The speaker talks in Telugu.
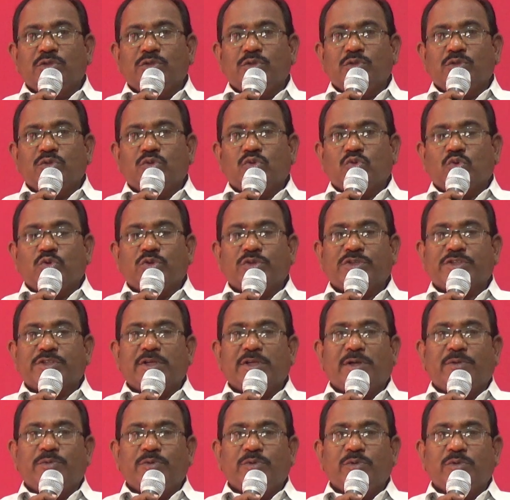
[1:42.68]

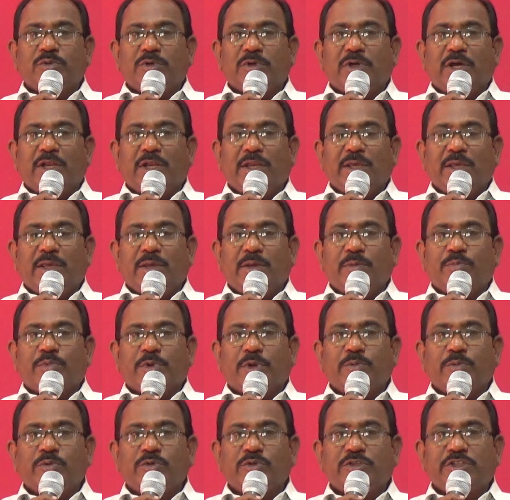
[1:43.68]
చూస్తావు అని
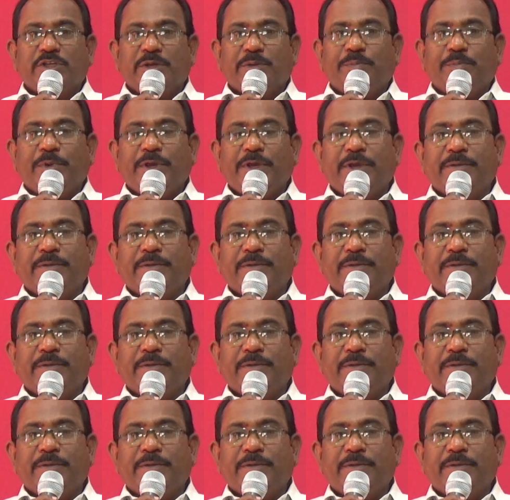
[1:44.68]
ప్రభు చెప్పి